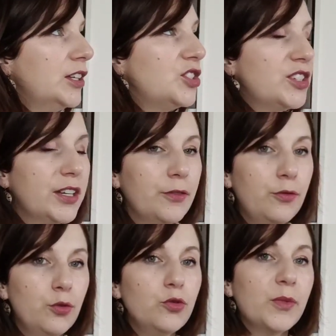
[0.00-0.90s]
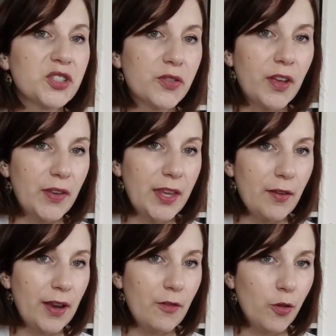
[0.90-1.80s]
J'ai vu, du moins je savais qu'il y
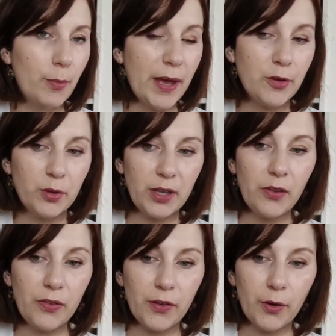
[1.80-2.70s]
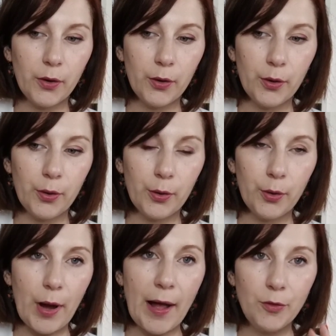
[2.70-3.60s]
avait la vente Macuriste
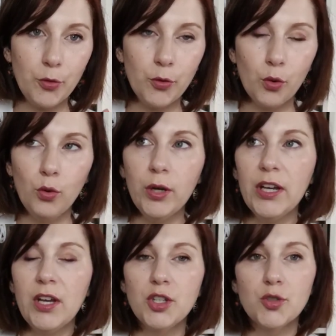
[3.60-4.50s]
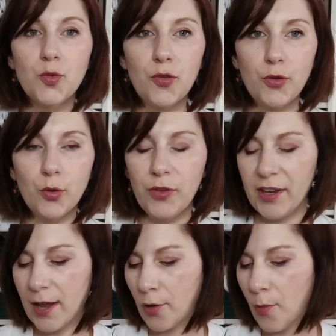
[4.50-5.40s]
euh, à 2 euros. Je me suis noté
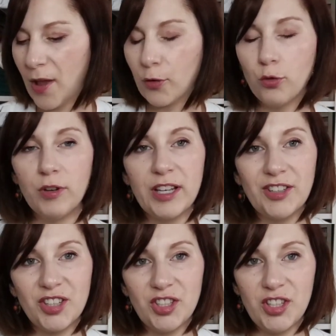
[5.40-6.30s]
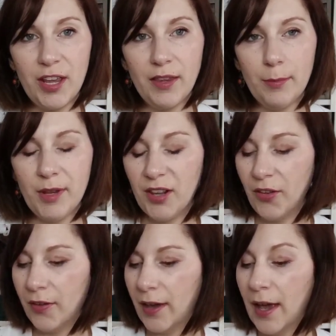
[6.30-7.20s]
quelques patrons et chez Jane
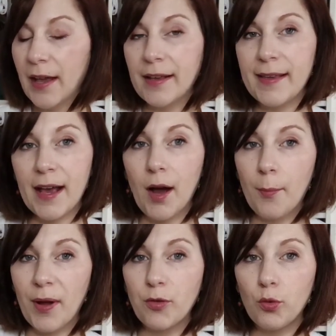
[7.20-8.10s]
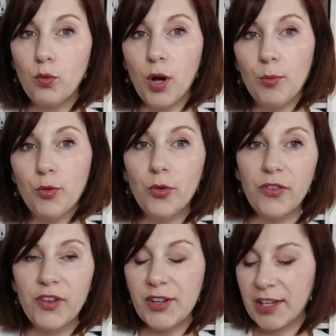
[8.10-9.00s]
Emily, il y a un patron un peu
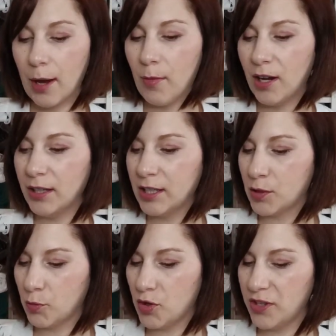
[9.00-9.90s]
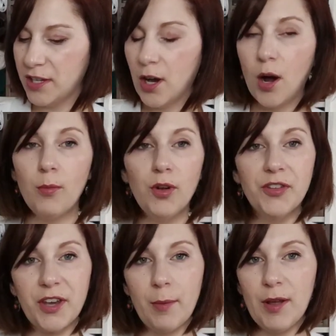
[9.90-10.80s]
style kaba et je me dis en
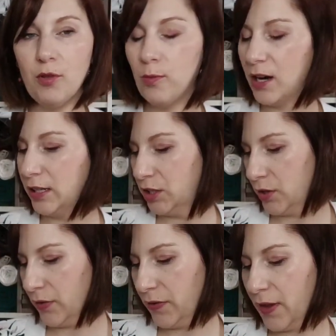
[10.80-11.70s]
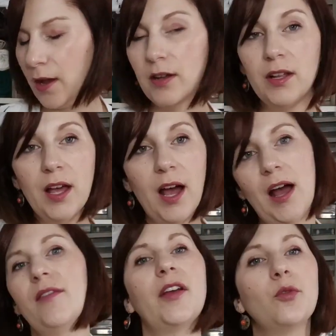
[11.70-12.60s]
mode kaba de plage, ça
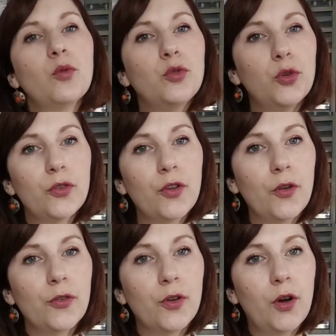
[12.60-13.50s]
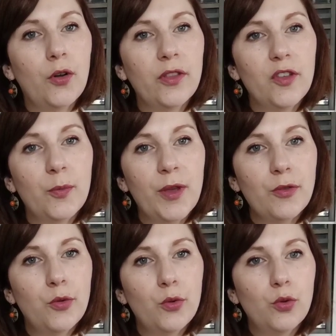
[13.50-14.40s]
avec donc deux anses en
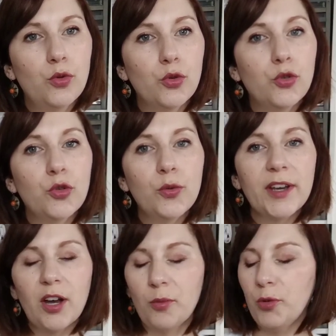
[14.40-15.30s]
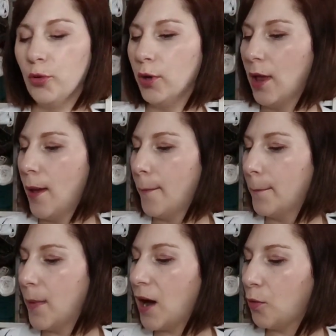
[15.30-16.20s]
espèce de, de, cuir un peu
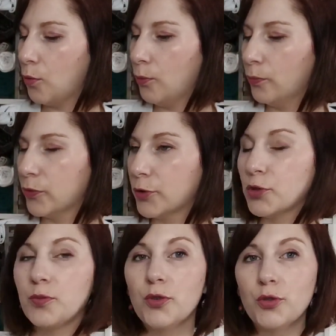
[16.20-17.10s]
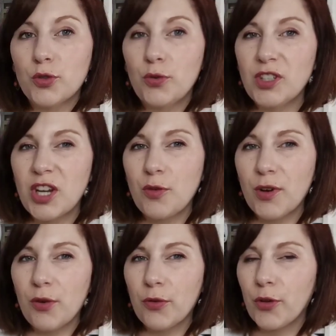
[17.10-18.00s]
marron que je peux trouver chez
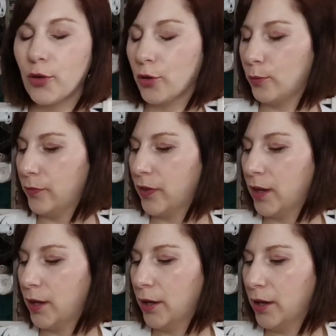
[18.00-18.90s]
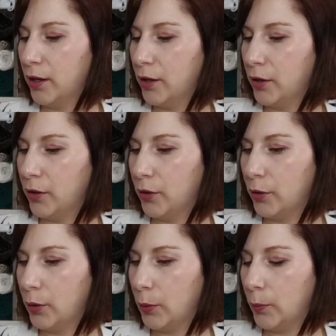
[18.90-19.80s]
Cuir en stock.
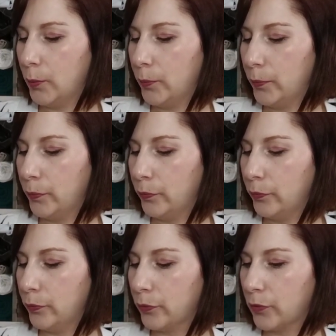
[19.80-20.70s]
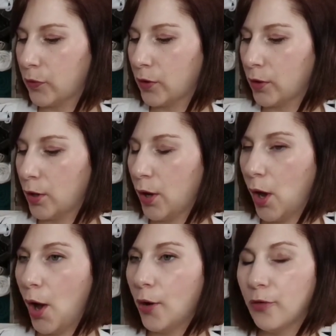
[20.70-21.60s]
Euh,
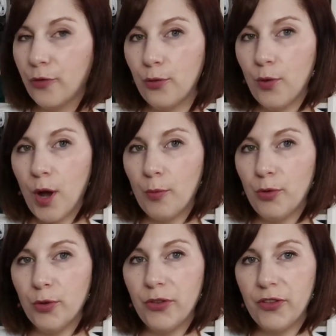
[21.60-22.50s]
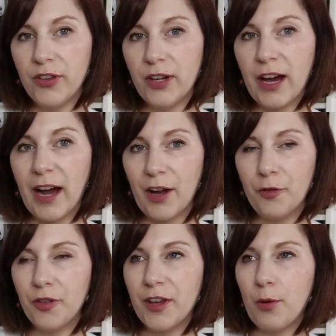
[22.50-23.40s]
un fond un peu style
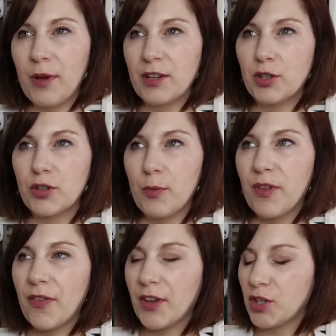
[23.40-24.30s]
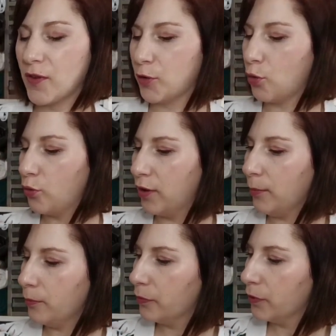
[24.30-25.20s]
raffia ou quelque chose comme ça, ça je vais trouver.